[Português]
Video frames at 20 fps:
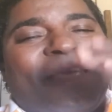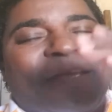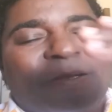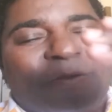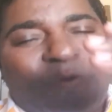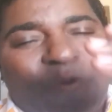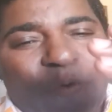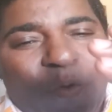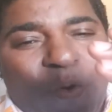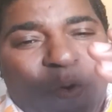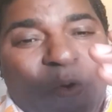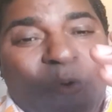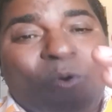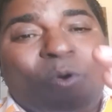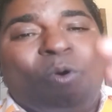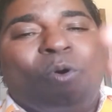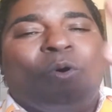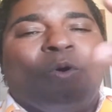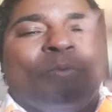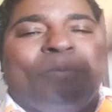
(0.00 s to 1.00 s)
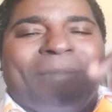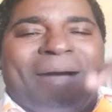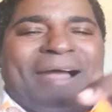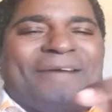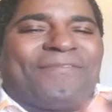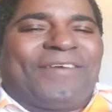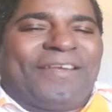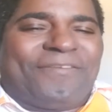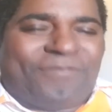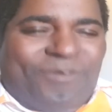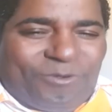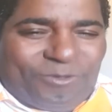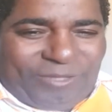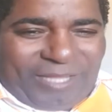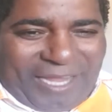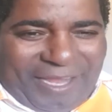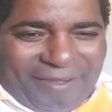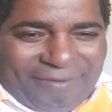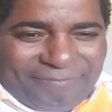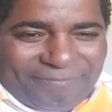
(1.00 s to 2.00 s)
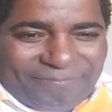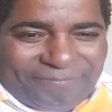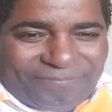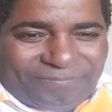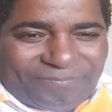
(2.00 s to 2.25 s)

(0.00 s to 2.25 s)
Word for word: recuou, o mar vai voltar.